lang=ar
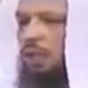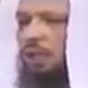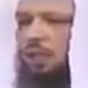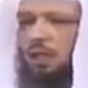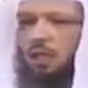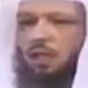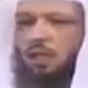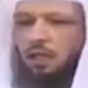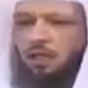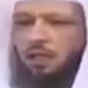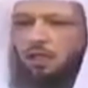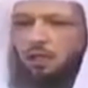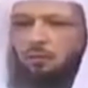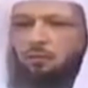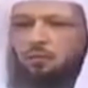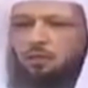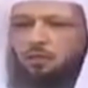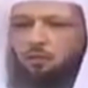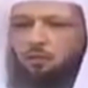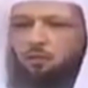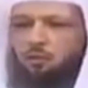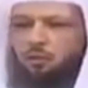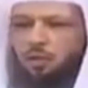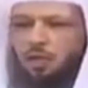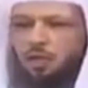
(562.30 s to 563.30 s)
خلقها من
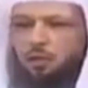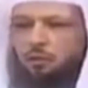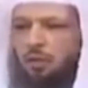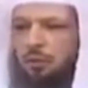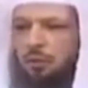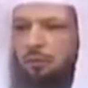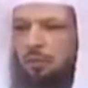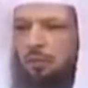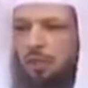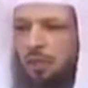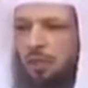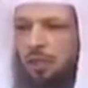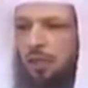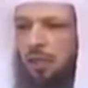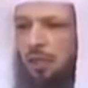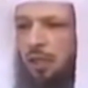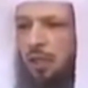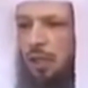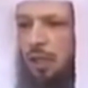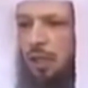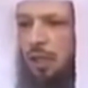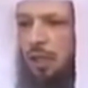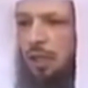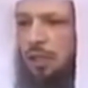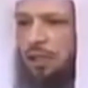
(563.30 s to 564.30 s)
التراب كما
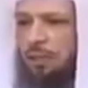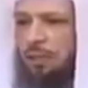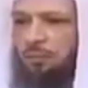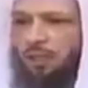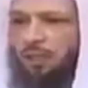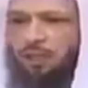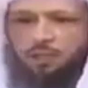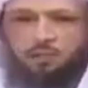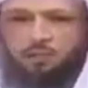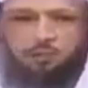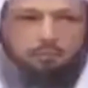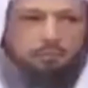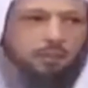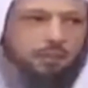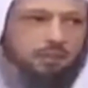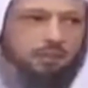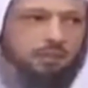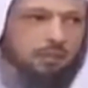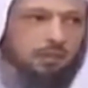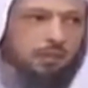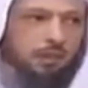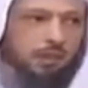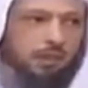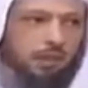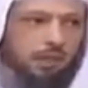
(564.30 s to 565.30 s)
خلق آدم آدم من
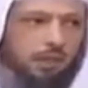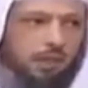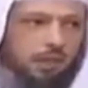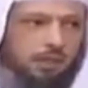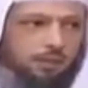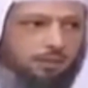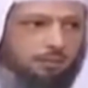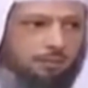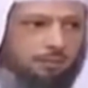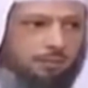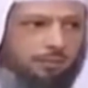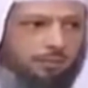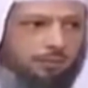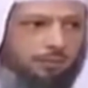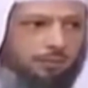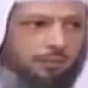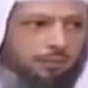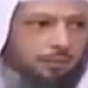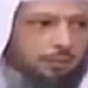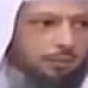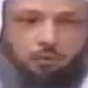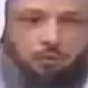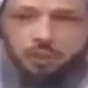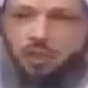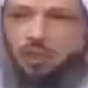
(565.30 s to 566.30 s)
طين لازب
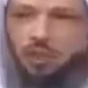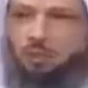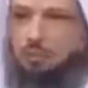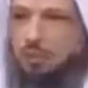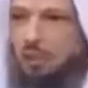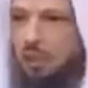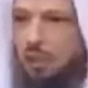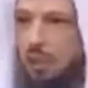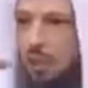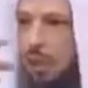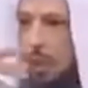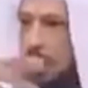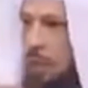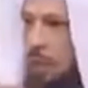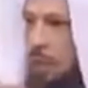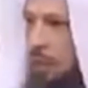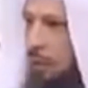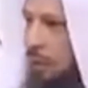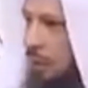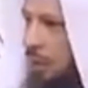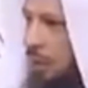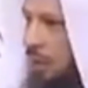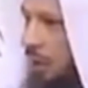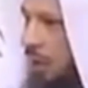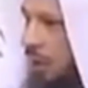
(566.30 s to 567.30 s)
جمع من الأرض
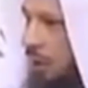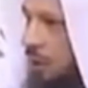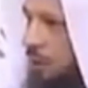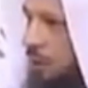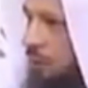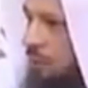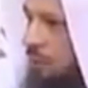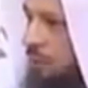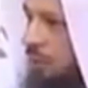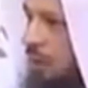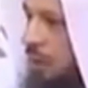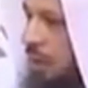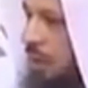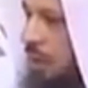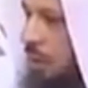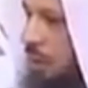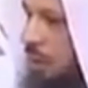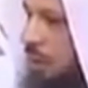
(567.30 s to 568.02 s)
كلها ثم